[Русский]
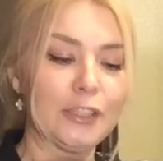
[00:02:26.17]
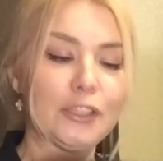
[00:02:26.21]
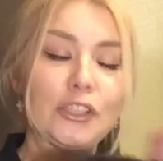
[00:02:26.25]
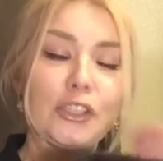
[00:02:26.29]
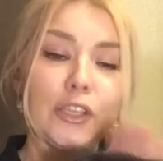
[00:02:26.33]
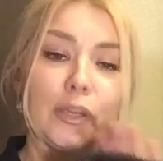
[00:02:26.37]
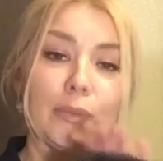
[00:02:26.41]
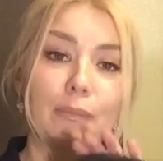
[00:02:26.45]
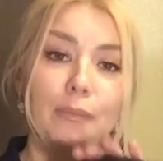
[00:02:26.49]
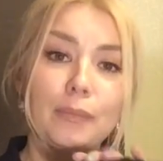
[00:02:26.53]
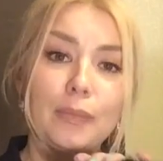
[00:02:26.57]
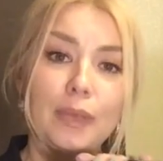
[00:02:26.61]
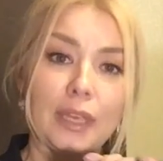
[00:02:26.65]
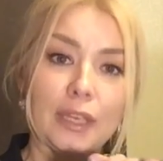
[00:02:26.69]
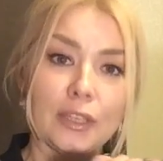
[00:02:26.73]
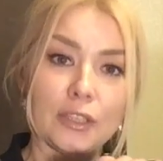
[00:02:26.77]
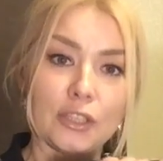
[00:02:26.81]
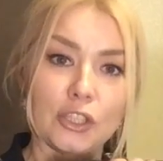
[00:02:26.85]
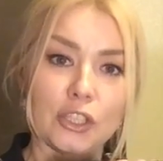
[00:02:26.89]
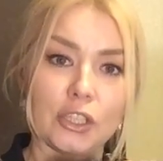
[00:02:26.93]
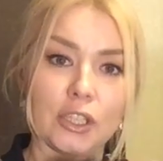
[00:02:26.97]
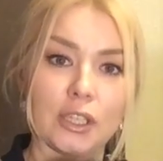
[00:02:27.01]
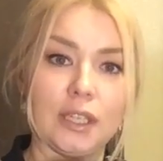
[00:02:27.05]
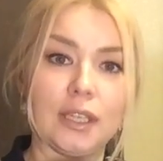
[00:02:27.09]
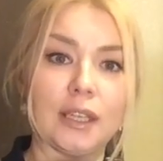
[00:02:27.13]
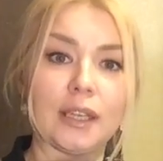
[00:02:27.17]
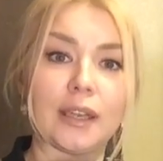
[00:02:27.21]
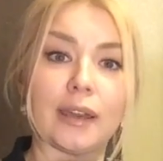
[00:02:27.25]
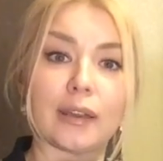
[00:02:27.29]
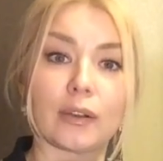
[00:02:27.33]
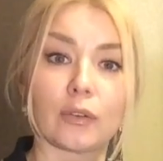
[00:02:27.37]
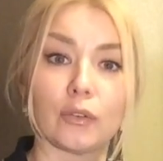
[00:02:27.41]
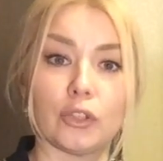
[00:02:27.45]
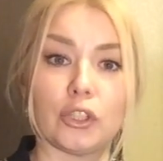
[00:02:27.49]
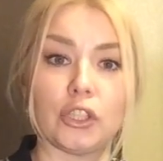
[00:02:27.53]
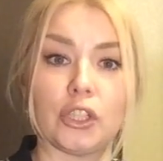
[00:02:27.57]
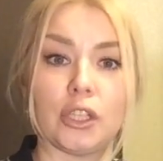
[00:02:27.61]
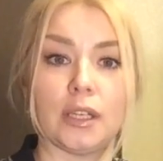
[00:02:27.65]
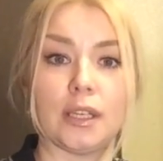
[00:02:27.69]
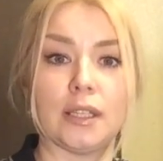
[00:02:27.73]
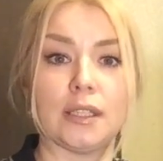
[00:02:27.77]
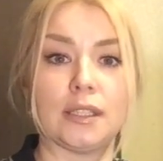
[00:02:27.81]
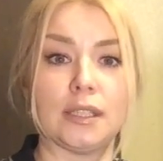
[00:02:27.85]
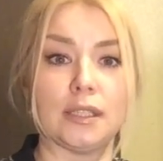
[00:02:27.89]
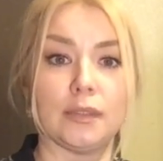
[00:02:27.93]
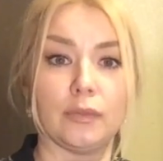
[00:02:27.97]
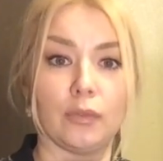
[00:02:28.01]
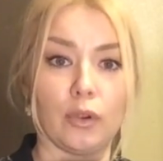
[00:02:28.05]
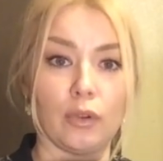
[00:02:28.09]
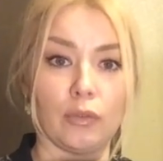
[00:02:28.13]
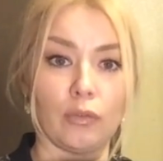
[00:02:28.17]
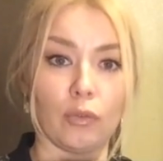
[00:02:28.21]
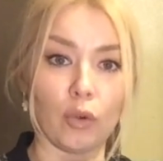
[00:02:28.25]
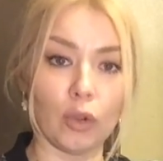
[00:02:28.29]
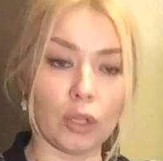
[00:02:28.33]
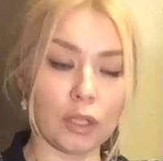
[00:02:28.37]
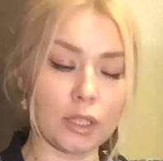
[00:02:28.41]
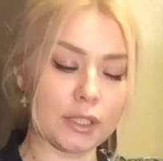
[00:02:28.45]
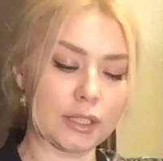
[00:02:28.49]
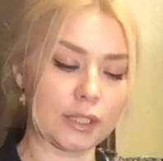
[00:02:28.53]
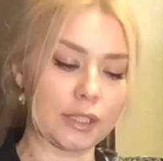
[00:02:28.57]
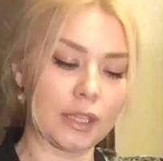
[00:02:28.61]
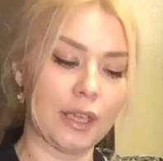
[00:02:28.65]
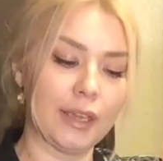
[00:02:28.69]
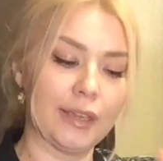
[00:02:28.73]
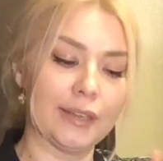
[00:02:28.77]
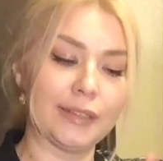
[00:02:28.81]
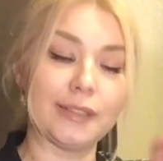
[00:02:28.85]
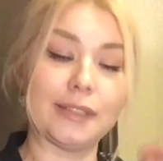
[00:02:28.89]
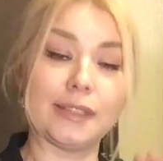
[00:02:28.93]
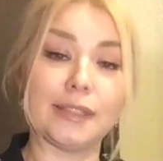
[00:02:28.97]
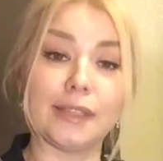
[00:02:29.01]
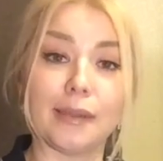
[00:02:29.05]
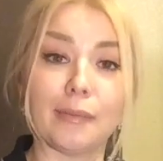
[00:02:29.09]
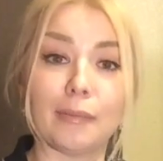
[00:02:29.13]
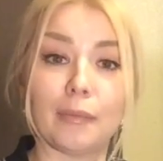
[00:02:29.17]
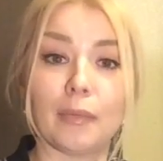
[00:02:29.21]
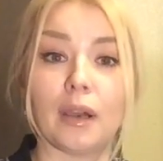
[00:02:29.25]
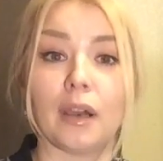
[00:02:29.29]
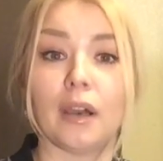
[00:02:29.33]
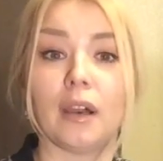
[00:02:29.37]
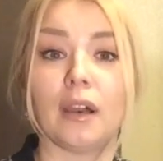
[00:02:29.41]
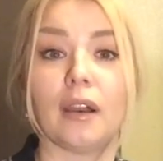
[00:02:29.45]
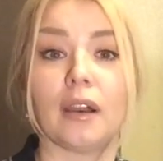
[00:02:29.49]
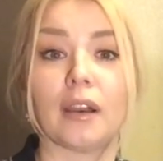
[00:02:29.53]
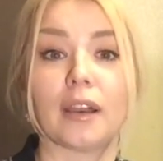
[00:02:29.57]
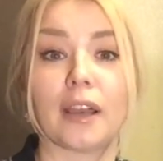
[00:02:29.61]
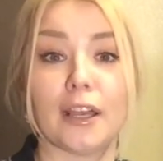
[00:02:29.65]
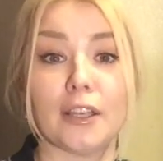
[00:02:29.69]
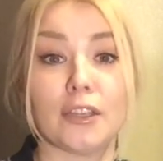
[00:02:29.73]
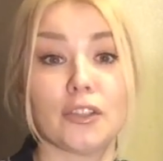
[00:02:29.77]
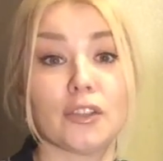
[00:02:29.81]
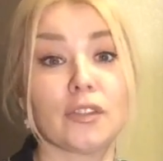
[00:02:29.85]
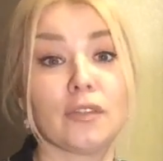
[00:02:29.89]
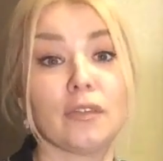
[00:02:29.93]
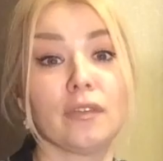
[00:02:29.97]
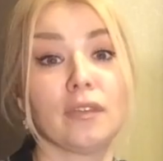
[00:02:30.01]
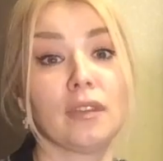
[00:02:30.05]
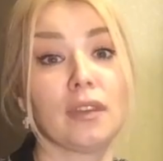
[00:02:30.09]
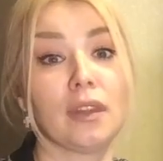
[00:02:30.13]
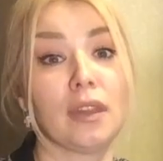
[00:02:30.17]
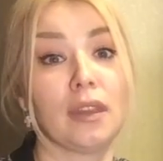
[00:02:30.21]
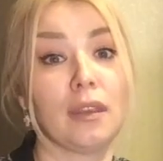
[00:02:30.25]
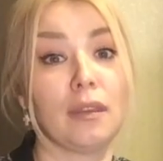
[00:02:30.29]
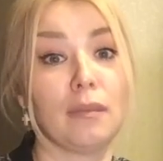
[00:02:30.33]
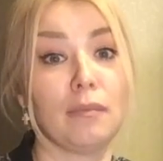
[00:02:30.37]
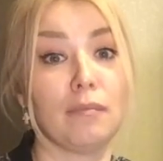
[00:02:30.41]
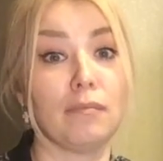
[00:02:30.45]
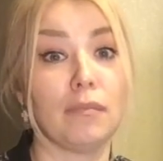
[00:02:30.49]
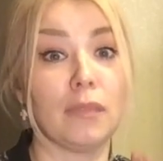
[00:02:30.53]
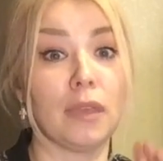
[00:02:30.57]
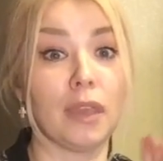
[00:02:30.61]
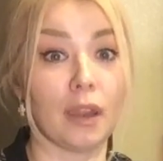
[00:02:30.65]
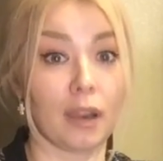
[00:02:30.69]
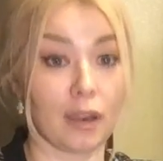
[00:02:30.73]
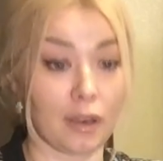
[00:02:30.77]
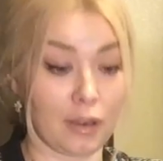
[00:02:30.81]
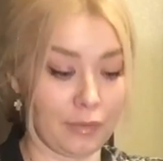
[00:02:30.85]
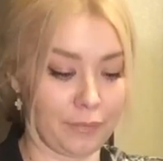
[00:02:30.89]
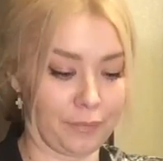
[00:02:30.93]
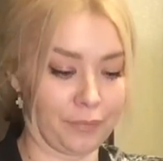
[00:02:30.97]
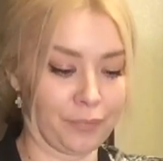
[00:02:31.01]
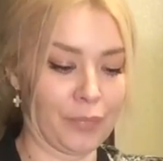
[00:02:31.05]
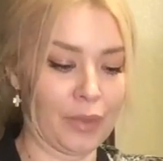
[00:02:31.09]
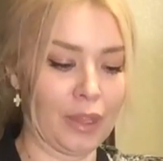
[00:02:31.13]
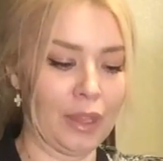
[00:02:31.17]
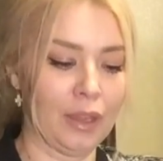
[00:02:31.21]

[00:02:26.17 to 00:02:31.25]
Чем меньше и короче остевой волос, тем качественный мех.